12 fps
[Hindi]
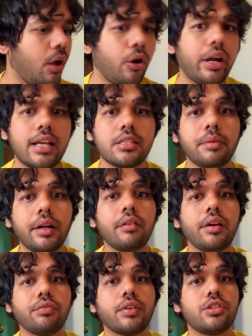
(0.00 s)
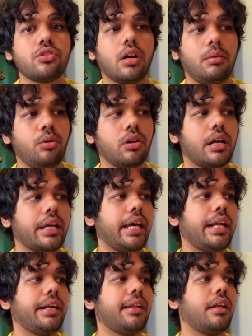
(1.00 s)
और हस्बैंड वाइफ का जो हम लोग का
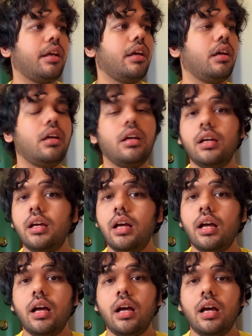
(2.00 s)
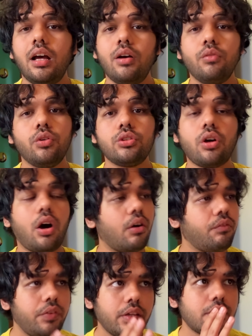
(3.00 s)
कैरेक्टर है वो तो
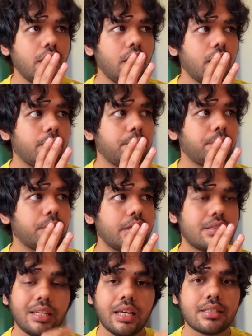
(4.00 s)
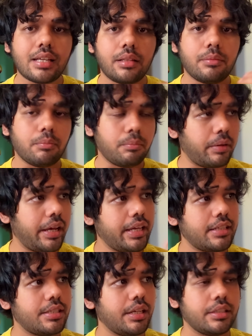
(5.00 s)
ऑब्वियसली अब किसी के साथ मैं
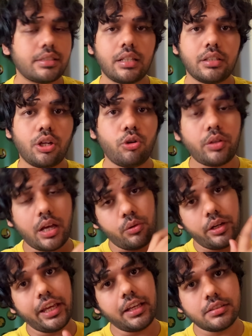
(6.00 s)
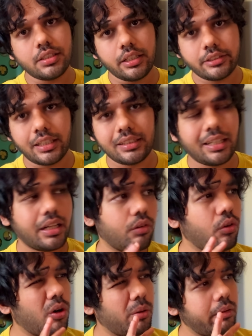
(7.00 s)
किसी के साथ करूँ या उन्हें किसी के साथ करें
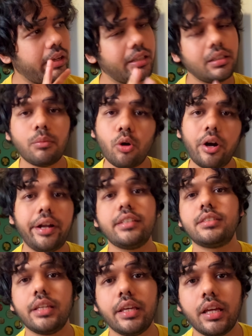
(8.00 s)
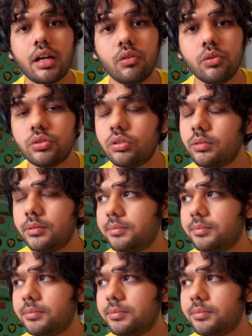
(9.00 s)
वो एकदम ऑडियस दिखेंगे वो तो